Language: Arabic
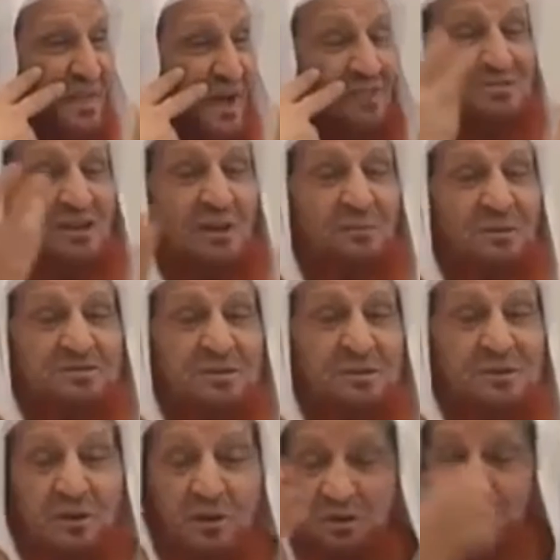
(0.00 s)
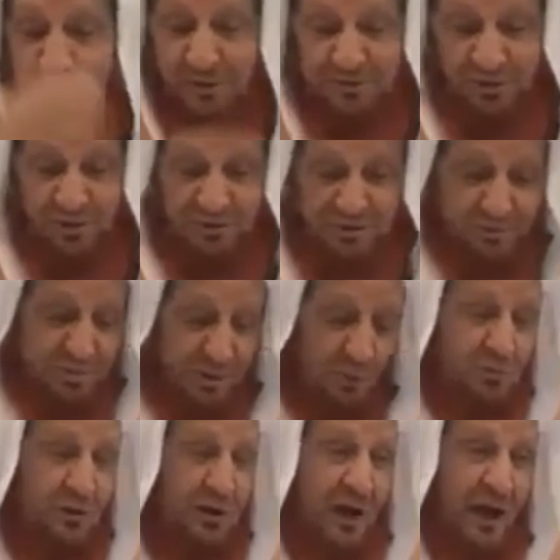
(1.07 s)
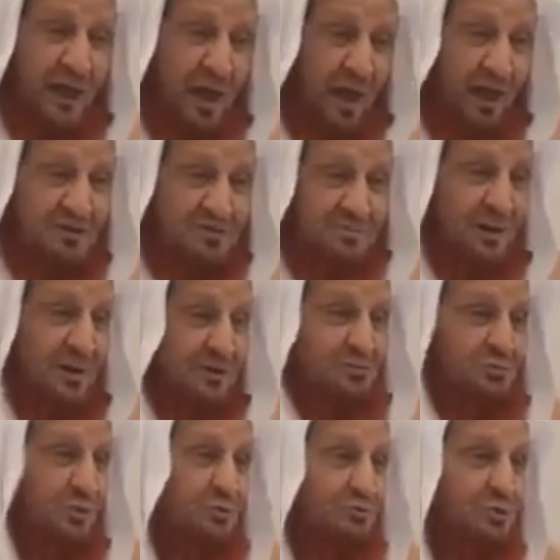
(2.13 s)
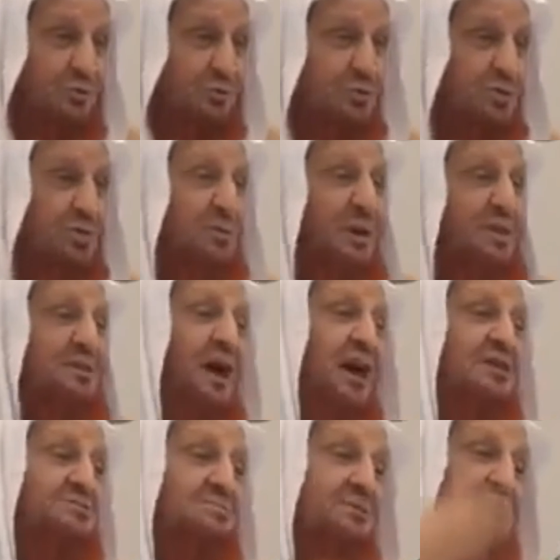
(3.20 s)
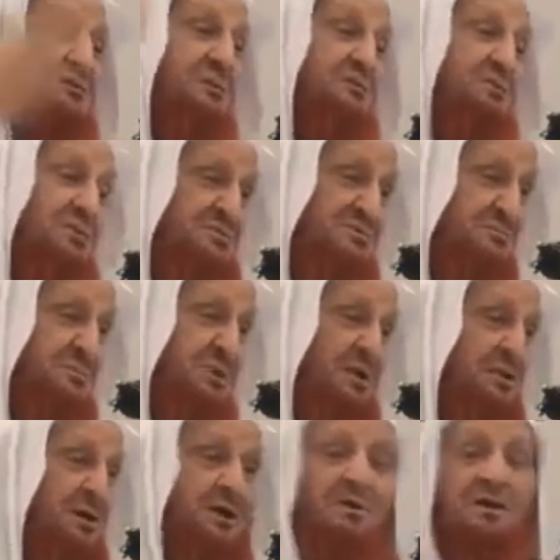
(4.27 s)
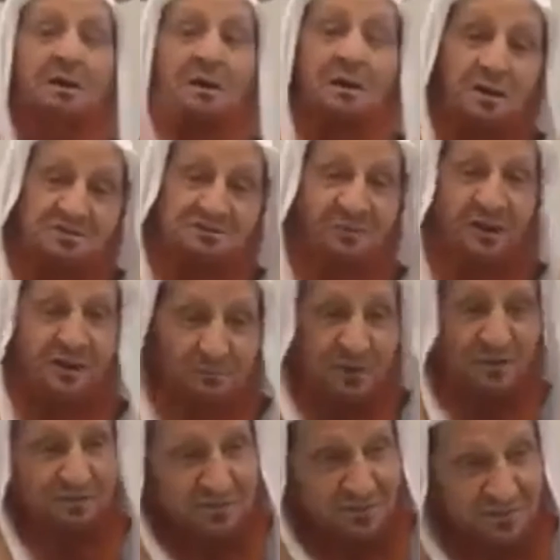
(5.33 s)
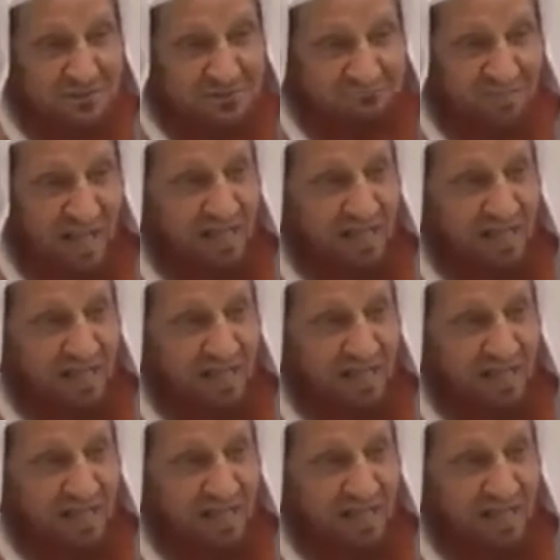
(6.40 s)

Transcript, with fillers: أنت لما تبغى تحسب تأخذ لك آلة حاسبة دق دق إذا ما عندك حاسبة ما تعرف تحسب يعني كأنك غشمان ما كفاية